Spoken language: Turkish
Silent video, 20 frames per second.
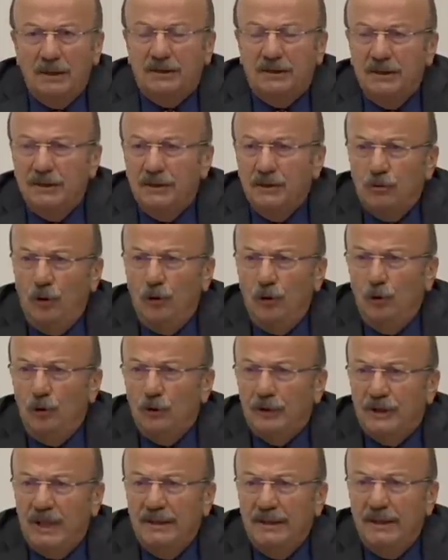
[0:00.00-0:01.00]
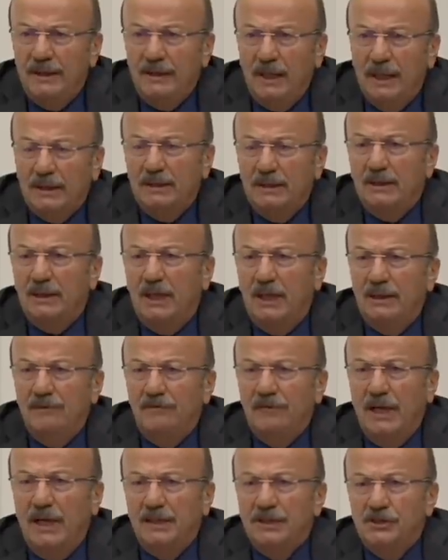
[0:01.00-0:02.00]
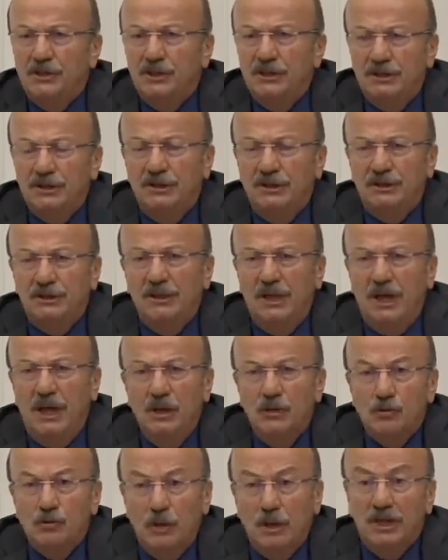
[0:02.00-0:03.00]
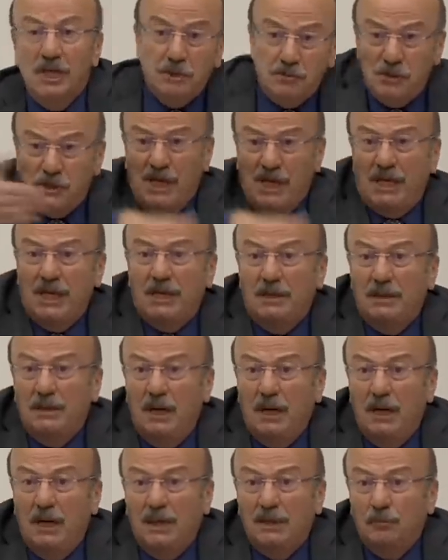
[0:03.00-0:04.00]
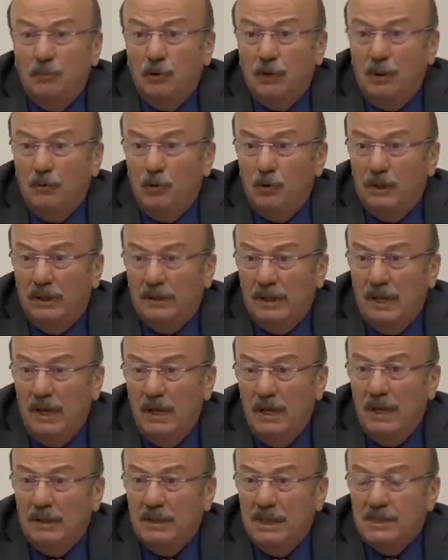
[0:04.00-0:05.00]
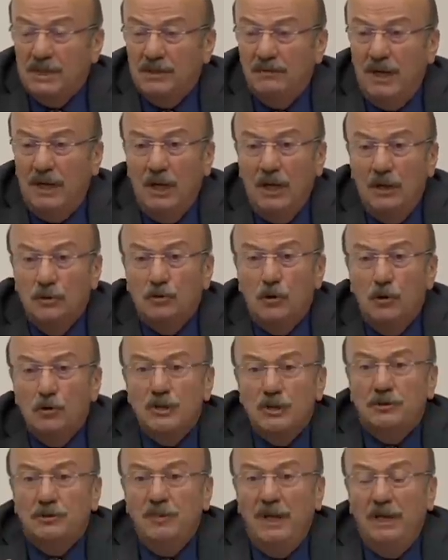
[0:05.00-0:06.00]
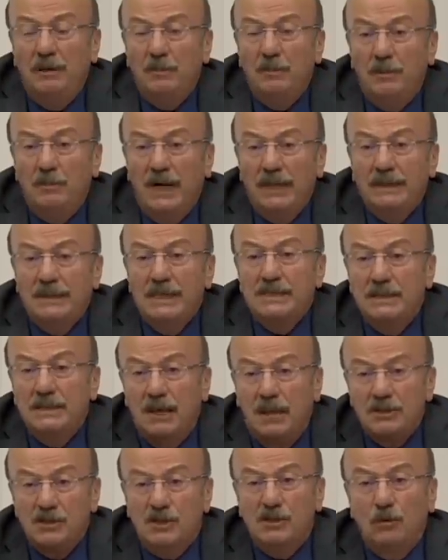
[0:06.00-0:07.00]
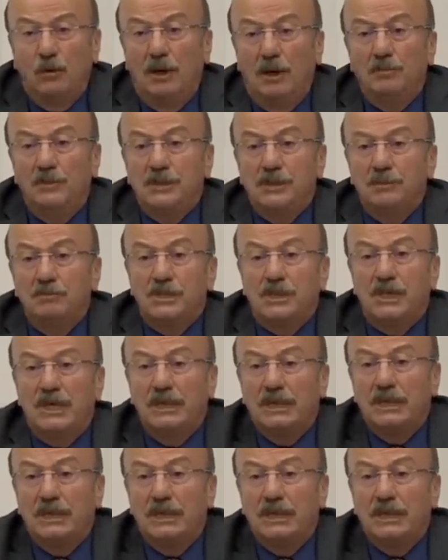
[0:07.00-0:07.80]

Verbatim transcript: hatır, gönül, kendi yakınlarını filan işin işin içine sok. Geçmişteki iktidarların da burada büyük hata, hatası var. Sözleşmeli maddesini arzi olan bir, bir